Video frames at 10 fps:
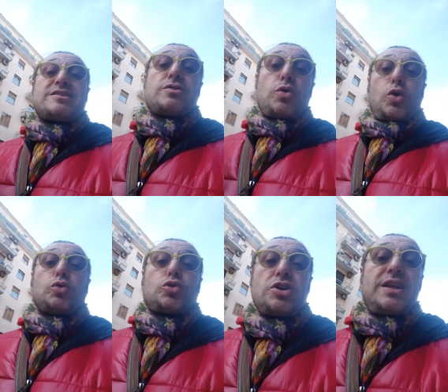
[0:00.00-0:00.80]
essere un
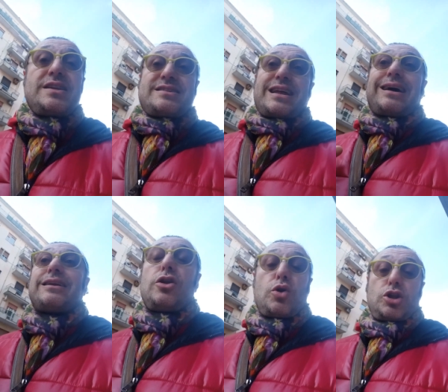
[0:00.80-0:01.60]
incontro ieri in
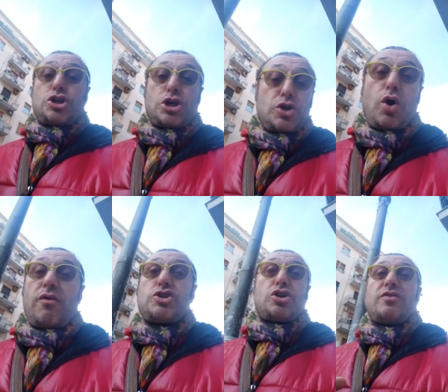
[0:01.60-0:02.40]
serata alle ore
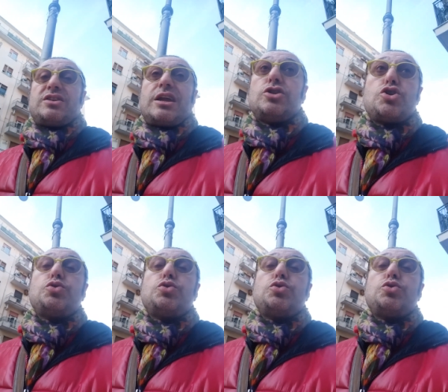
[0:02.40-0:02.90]
19, 19.30